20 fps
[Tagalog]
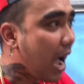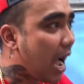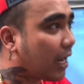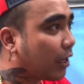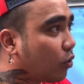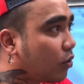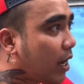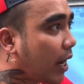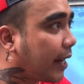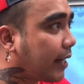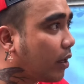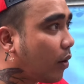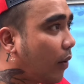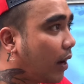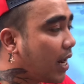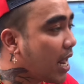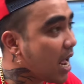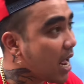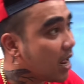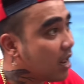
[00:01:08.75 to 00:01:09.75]
araw lang
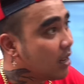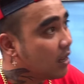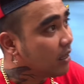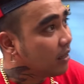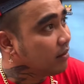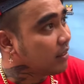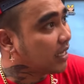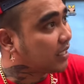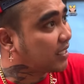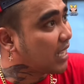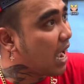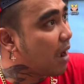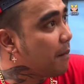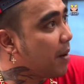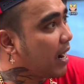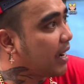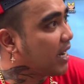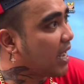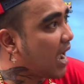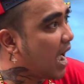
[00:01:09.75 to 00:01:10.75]
kinawala. Nagsama
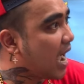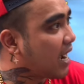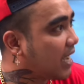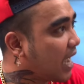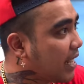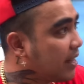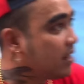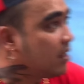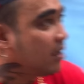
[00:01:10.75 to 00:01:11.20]
ka na kagad.